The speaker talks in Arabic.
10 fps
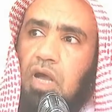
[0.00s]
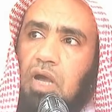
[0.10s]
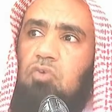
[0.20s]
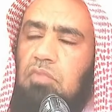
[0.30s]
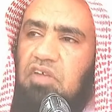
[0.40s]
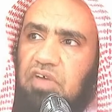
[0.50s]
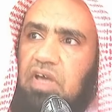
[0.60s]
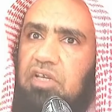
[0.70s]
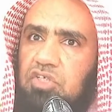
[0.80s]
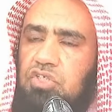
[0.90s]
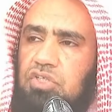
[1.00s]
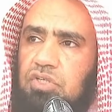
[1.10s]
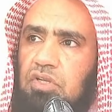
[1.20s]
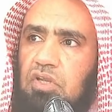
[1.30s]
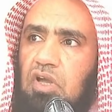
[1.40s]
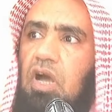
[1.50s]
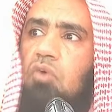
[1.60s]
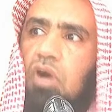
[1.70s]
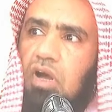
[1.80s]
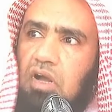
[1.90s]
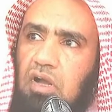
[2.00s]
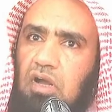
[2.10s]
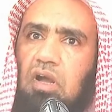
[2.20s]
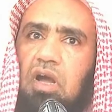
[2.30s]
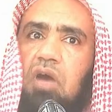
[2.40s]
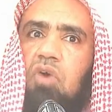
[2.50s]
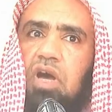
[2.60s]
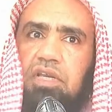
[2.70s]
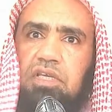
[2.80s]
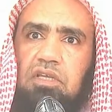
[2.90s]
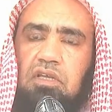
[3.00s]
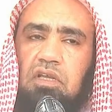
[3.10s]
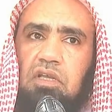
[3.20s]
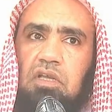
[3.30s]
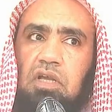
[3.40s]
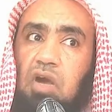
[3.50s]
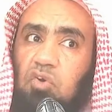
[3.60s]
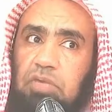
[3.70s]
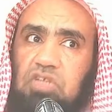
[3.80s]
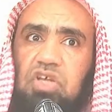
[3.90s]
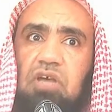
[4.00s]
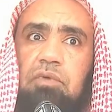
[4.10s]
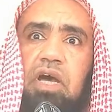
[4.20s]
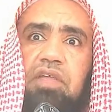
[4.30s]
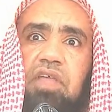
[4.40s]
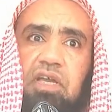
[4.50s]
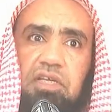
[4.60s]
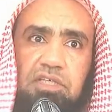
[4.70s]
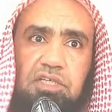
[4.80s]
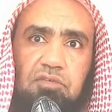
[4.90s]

أو مفارش أو أواني أو ما شابه ذلك